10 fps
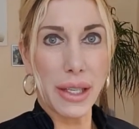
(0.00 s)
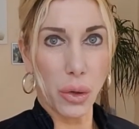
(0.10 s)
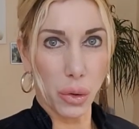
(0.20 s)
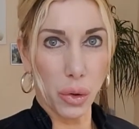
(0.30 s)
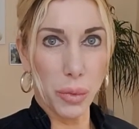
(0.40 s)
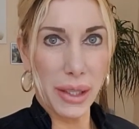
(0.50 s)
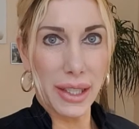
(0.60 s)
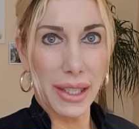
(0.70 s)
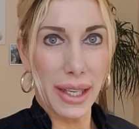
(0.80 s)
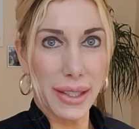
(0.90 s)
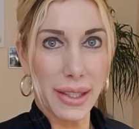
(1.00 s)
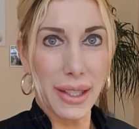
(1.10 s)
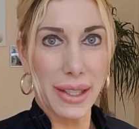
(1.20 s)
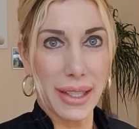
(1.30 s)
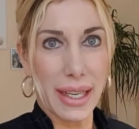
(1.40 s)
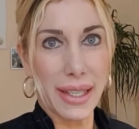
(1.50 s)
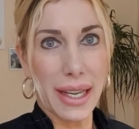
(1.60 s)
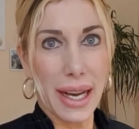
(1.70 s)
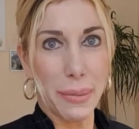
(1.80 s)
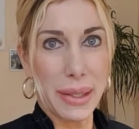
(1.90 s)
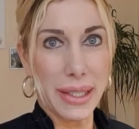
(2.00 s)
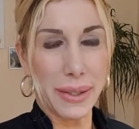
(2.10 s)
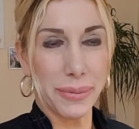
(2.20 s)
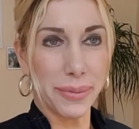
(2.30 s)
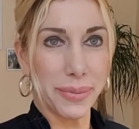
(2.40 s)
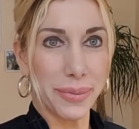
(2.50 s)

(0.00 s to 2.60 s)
auch Groomer genannt näher darbieten.